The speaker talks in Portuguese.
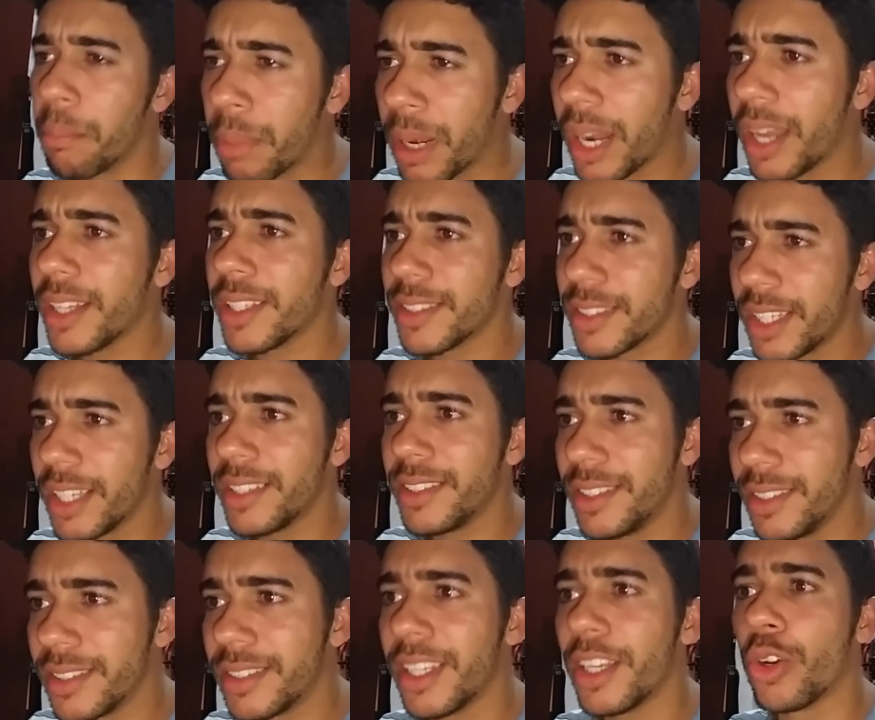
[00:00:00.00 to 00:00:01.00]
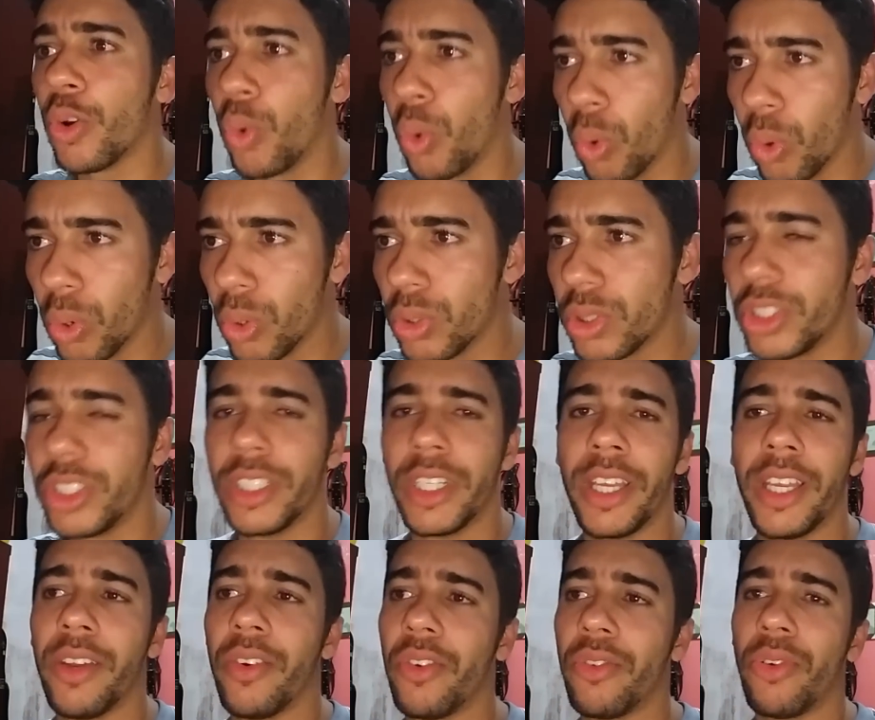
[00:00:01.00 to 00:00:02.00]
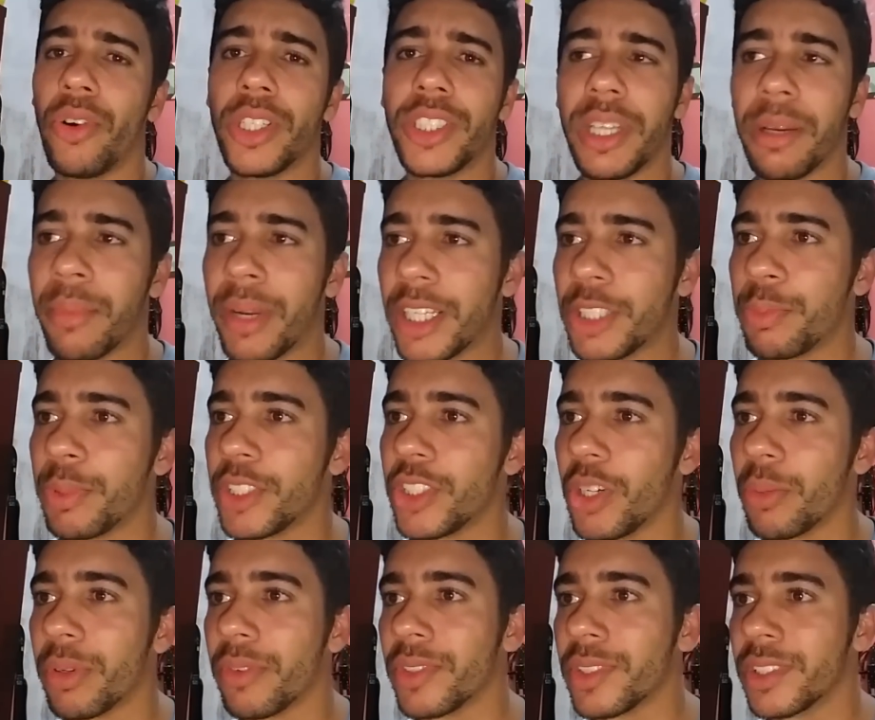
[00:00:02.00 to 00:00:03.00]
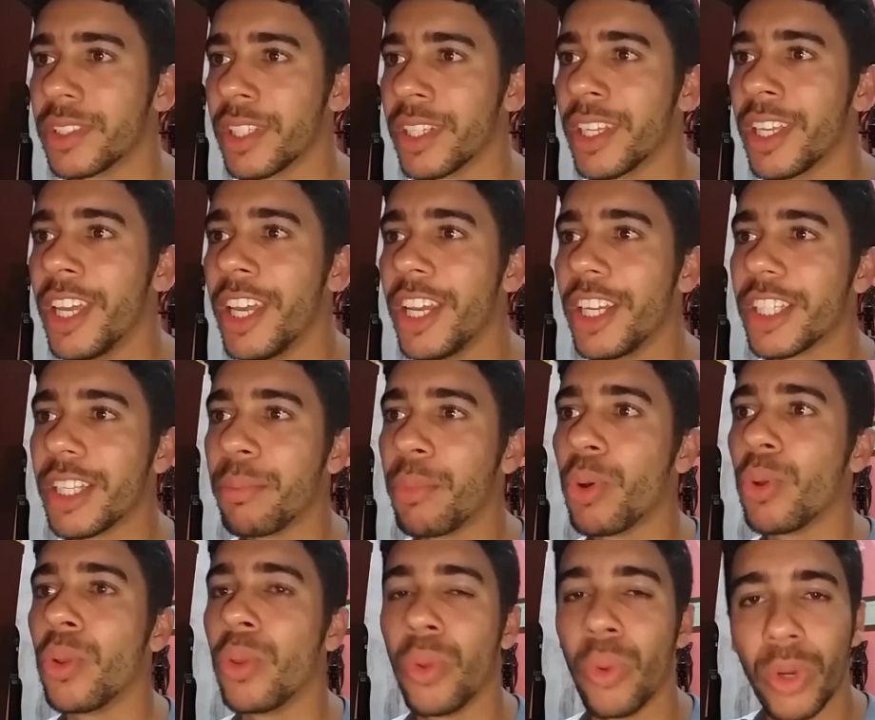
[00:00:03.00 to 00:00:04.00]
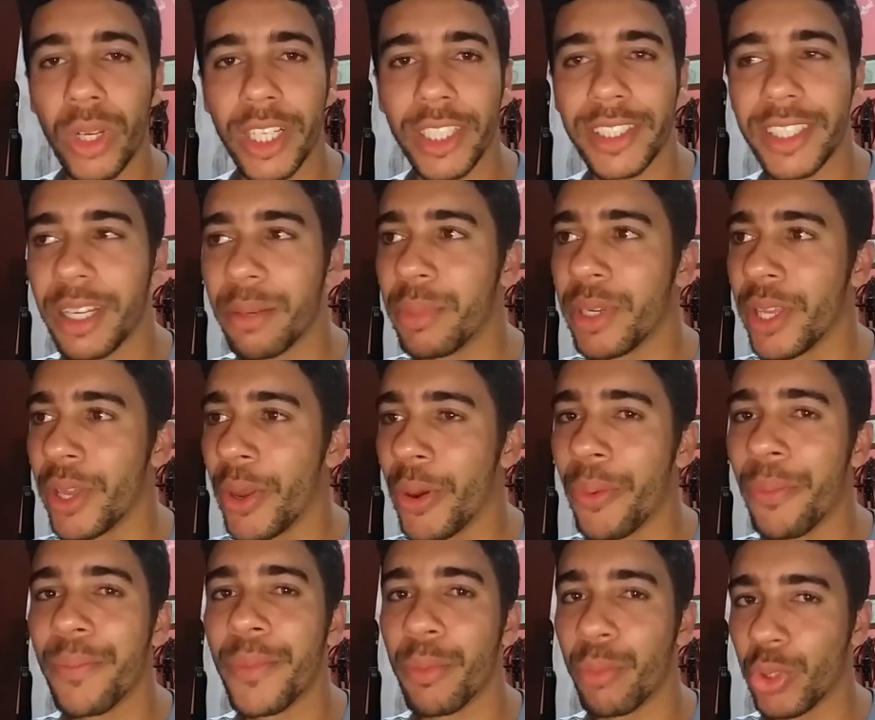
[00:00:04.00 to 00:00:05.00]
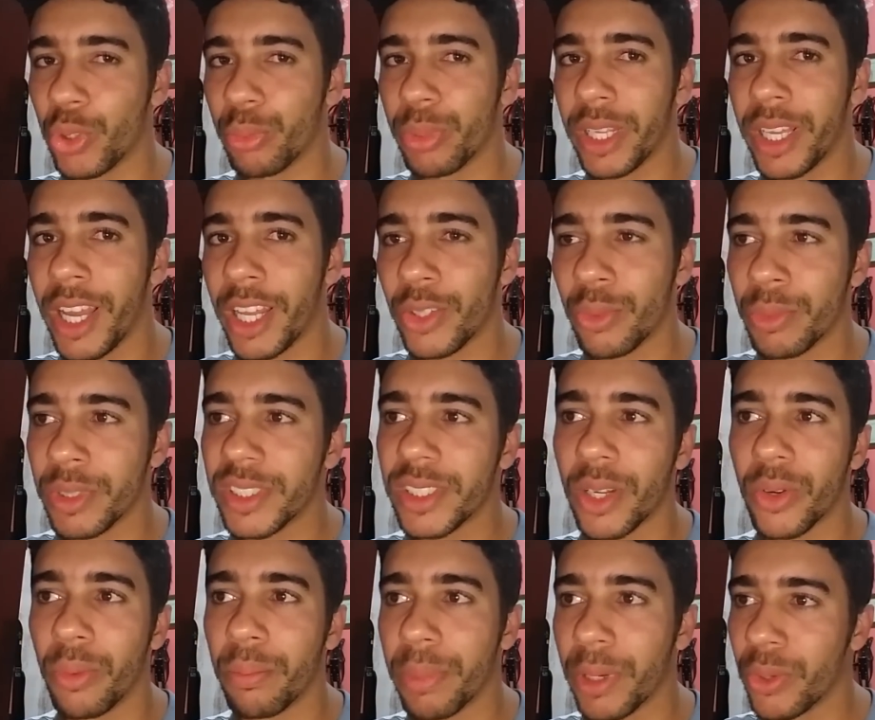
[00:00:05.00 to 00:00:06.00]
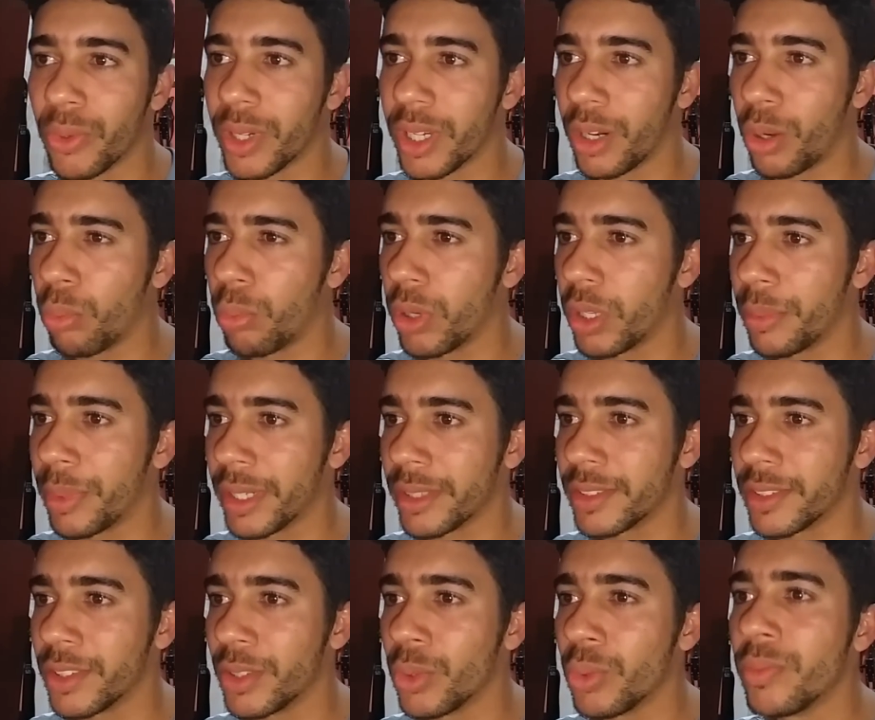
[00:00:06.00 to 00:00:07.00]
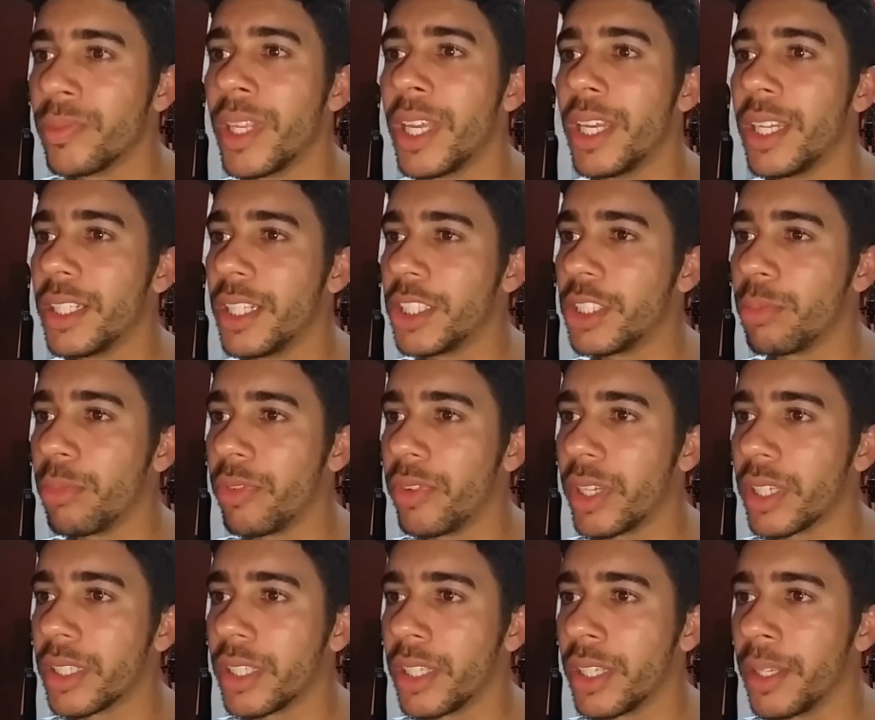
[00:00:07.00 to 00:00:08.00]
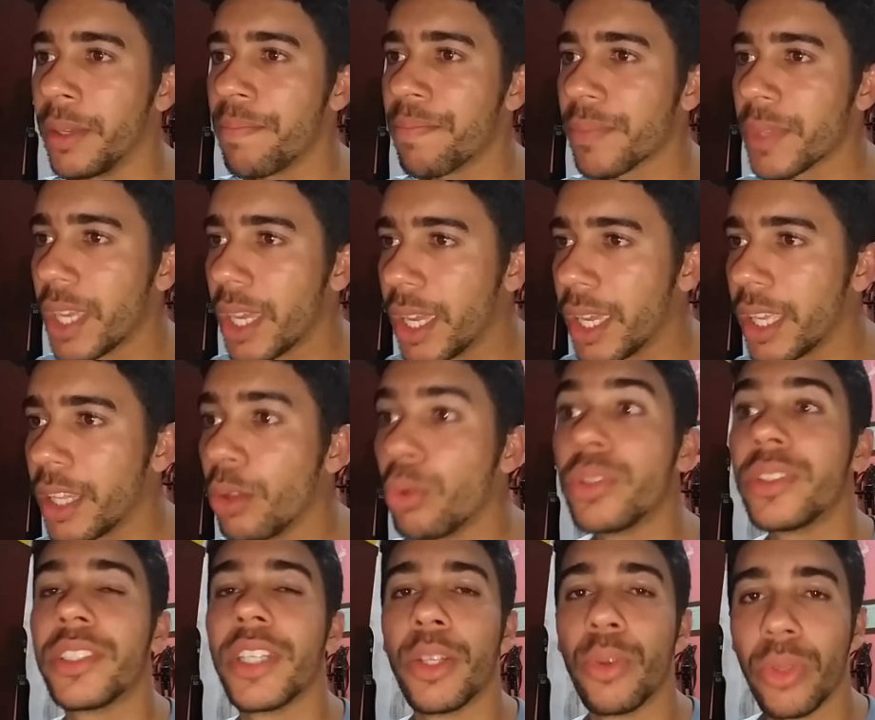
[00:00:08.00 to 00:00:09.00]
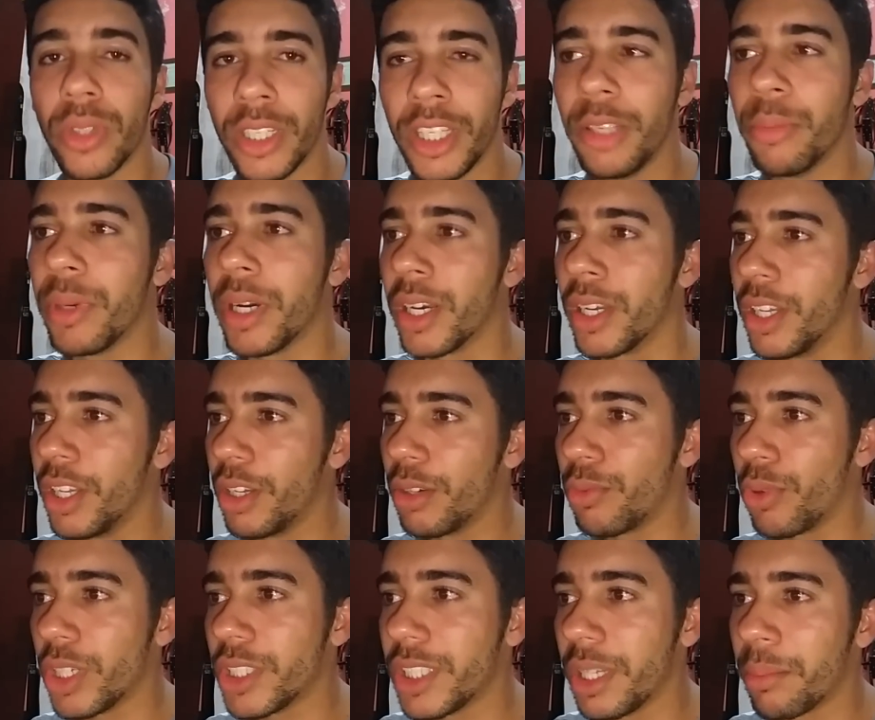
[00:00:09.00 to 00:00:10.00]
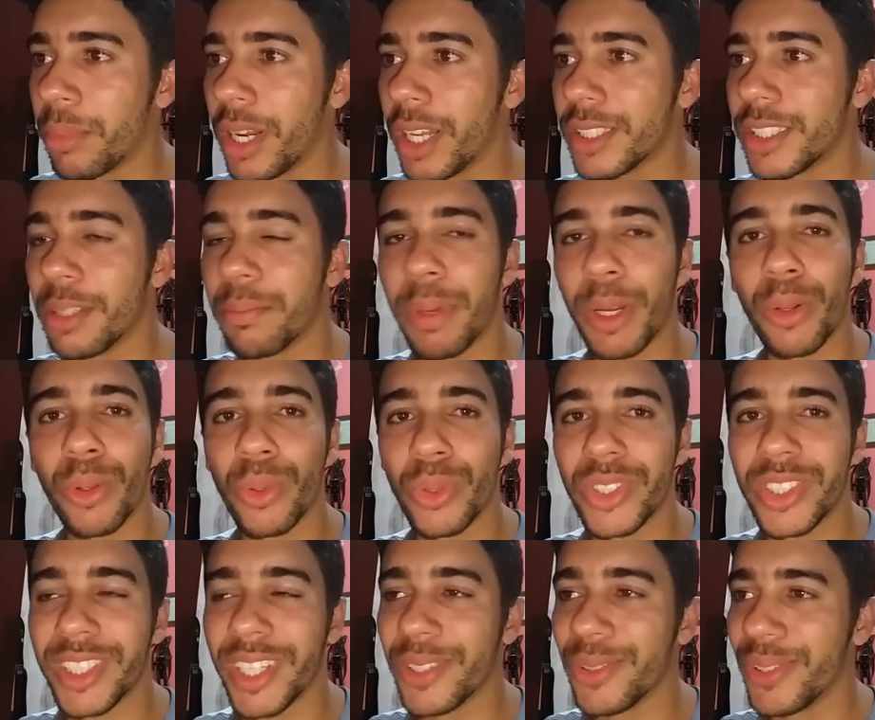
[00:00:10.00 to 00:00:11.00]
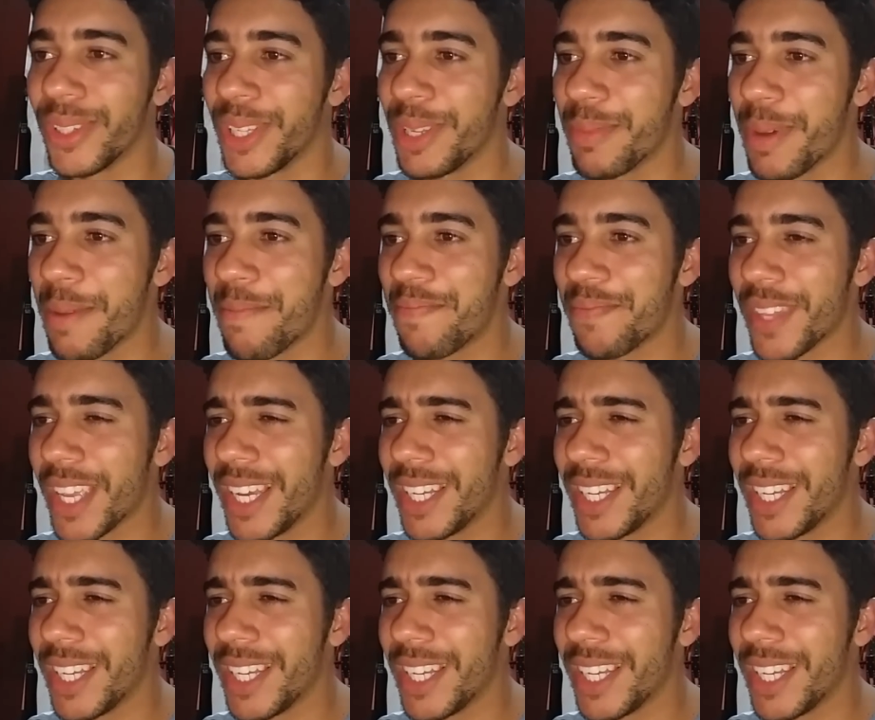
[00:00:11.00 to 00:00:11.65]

Braz SZ Gold, né? Um forte abraço especial para você. Também o Lucas Gabriel, muito obrigado mesmo por estar acompanhando o canal Bora Brasil. Deixa eu ver aqui. É, Luciano Lima, forte abraço aí para o Luciano Lima.